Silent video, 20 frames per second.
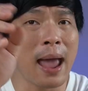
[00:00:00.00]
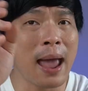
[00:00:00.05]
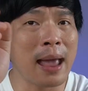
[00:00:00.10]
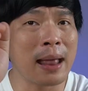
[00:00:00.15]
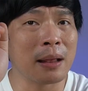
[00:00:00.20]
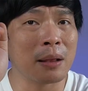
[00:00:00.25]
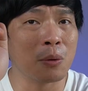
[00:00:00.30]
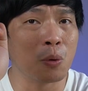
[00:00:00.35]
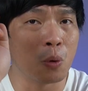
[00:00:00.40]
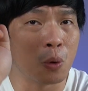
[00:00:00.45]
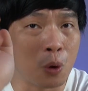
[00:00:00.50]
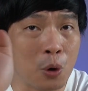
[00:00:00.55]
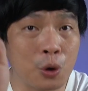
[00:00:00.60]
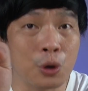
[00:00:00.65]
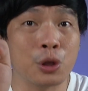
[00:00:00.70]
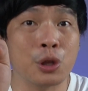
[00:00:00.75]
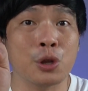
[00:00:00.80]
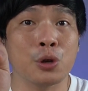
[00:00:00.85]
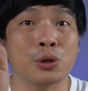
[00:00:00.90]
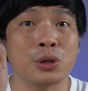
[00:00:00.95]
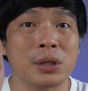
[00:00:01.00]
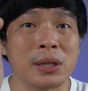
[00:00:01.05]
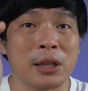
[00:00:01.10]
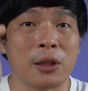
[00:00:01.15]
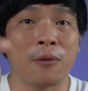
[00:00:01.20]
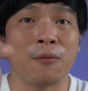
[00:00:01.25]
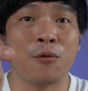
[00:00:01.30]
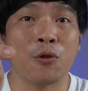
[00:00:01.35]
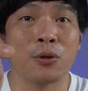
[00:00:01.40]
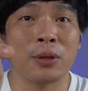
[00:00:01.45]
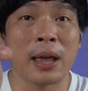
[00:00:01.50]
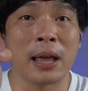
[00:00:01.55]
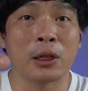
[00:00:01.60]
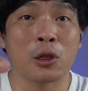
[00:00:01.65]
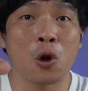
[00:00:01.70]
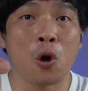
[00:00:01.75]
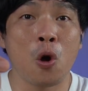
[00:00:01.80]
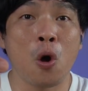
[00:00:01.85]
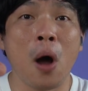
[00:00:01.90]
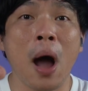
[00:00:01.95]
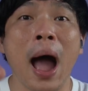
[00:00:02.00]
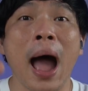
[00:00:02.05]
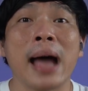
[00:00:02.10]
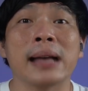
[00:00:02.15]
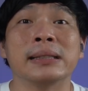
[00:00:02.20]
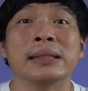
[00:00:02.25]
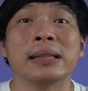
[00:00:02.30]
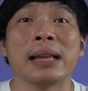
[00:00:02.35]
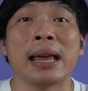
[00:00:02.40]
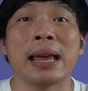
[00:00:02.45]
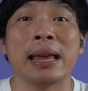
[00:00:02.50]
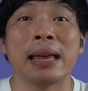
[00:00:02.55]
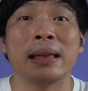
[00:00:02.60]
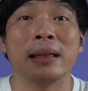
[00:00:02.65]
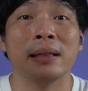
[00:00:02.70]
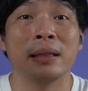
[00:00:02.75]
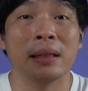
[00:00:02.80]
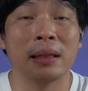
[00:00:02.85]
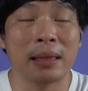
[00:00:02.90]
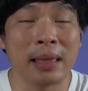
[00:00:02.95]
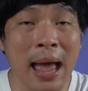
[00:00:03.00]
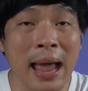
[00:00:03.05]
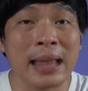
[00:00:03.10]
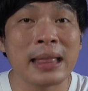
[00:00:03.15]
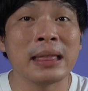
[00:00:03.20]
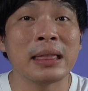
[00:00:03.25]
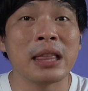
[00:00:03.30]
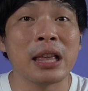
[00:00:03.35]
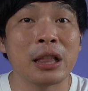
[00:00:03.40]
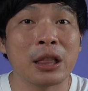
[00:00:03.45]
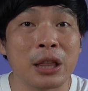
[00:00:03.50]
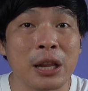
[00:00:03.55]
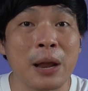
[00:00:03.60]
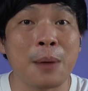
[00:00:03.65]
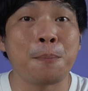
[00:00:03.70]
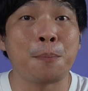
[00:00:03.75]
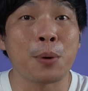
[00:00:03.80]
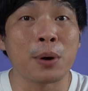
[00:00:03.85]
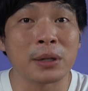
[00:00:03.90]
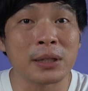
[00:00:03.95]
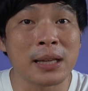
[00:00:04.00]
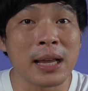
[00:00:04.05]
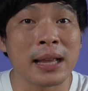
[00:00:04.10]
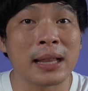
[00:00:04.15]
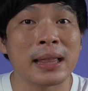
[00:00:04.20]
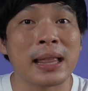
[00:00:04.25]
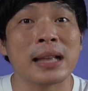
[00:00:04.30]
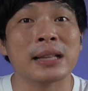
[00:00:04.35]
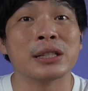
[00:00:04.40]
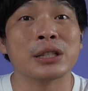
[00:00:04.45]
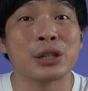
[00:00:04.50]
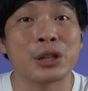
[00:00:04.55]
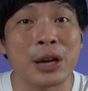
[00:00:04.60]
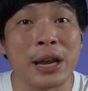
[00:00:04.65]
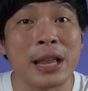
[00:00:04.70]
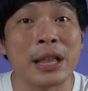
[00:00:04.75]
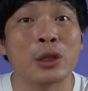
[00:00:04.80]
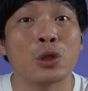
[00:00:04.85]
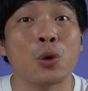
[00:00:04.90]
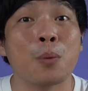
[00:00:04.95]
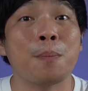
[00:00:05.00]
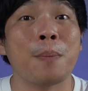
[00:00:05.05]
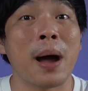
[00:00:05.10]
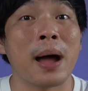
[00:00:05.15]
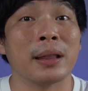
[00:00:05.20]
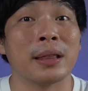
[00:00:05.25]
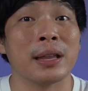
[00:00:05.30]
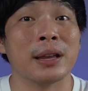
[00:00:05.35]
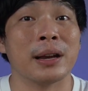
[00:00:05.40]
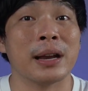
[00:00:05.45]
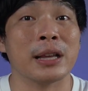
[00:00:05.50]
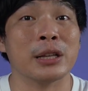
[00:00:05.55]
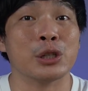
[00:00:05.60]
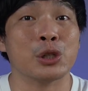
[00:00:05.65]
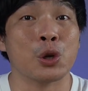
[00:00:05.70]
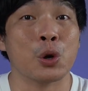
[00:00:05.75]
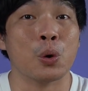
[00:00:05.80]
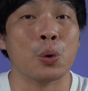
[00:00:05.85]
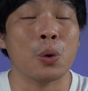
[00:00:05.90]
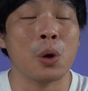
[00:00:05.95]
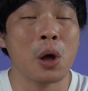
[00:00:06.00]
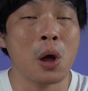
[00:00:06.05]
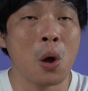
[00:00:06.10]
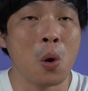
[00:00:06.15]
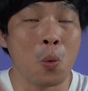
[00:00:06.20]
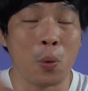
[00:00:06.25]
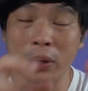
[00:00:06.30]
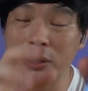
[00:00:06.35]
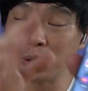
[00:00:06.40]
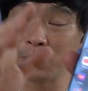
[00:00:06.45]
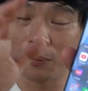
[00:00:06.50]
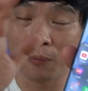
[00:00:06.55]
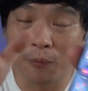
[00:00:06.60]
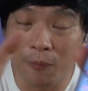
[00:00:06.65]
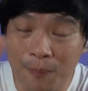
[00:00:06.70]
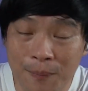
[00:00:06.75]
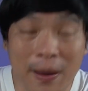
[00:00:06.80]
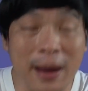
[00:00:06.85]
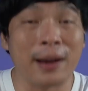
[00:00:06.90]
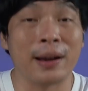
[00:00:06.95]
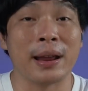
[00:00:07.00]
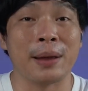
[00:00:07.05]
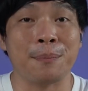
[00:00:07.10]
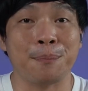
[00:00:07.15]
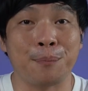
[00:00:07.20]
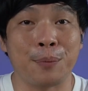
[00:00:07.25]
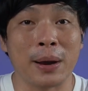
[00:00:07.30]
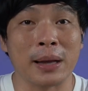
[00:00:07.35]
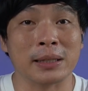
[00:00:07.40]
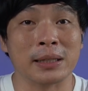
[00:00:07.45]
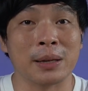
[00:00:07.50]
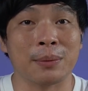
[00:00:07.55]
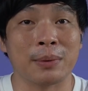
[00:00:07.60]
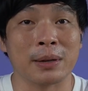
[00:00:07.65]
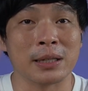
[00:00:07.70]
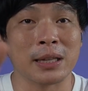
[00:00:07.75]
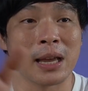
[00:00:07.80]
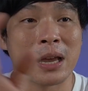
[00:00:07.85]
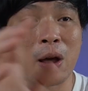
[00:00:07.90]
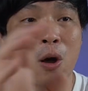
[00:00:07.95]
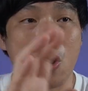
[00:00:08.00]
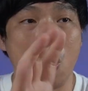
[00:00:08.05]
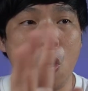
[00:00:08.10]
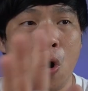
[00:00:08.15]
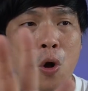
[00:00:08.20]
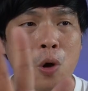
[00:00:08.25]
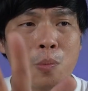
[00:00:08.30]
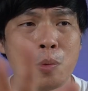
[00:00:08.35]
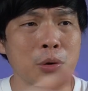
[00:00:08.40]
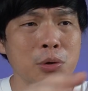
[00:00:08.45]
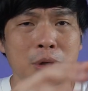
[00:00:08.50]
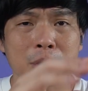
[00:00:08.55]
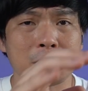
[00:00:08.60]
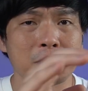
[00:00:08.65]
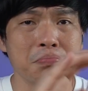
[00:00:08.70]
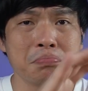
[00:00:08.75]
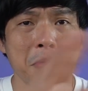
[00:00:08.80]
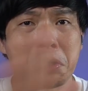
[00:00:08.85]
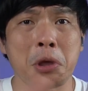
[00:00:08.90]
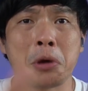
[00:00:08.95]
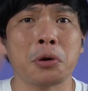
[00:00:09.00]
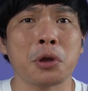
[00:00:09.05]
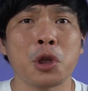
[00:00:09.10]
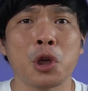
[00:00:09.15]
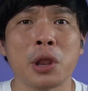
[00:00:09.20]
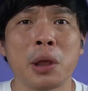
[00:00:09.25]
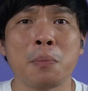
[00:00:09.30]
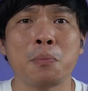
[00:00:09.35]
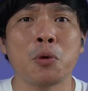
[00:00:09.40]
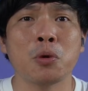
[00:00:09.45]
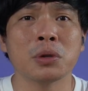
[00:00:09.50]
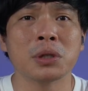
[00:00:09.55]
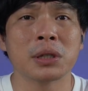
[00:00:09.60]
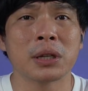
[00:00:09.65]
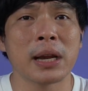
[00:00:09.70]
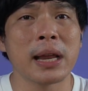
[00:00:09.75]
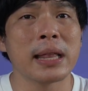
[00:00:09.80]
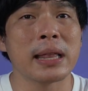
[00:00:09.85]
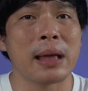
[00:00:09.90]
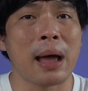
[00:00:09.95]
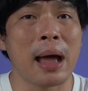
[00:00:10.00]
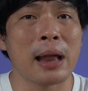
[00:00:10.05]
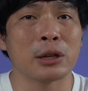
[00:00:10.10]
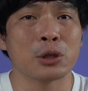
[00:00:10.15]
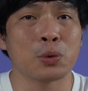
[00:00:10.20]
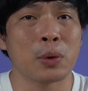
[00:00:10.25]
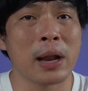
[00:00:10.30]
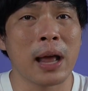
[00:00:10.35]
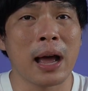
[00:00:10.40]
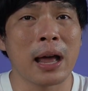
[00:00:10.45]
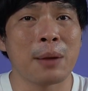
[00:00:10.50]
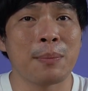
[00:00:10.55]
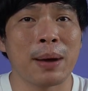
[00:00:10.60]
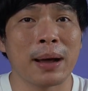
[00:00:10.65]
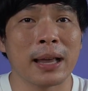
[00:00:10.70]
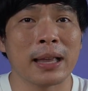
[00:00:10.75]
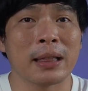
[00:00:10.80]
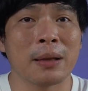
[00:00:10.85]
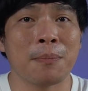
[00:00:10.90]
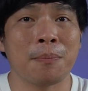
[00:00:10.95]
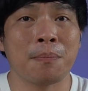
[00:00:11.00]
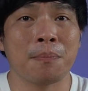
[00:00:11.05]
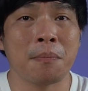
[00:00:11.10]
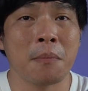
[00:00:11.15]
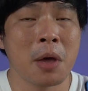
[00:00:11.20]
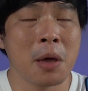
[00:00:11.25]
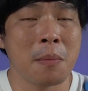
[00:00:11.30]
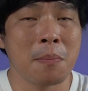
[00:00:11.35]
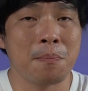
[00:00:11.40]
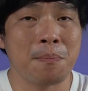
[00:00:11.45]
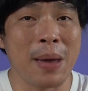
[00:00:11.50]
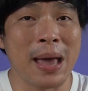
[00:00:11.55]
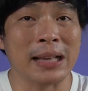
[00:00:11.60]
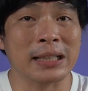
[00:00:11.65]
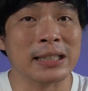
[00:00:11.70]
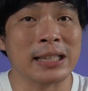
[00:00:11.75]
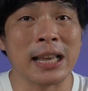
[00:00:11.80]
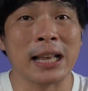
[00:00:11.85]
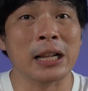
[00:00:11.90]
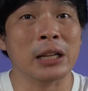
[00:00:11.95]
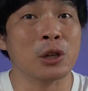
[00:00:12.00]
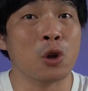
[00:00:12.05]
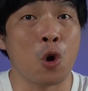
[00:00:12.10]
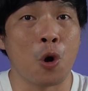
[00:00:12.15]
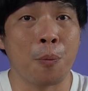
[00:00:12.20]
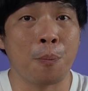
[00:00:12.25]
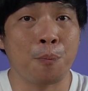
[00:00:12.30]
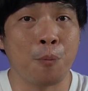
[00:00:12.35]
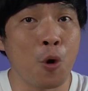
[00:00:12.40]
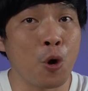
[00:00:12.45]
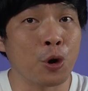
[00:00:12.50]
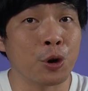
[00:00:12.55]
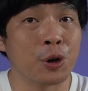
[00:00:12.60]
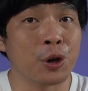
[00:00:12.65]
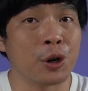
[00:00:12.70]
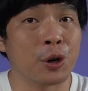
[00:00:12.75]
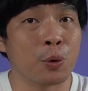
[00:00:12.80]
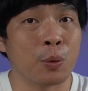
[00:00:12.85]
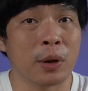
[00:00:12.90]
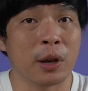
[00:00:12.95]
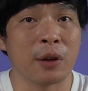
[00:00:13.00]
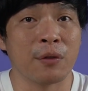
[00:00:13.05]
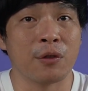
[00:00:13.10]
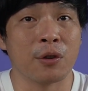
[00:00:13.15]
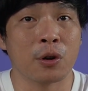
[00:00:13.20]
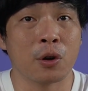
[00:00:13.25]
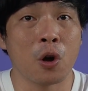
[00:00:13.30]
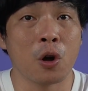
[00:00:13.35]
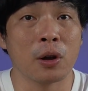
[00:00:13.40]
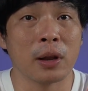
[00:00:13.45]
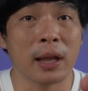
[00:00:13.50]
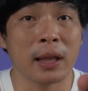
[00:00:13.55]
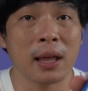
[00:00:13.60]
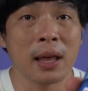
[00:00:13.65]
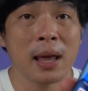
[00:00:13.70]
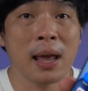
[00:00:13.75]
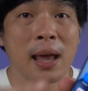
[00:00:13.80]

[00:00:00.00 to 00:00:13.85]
And good news ito po nito has a 93% na screen to body ratio which very impressive kasi almost yung yun yung buong screen eh. Halos wala ka na makita bezel or border or whatever you call it.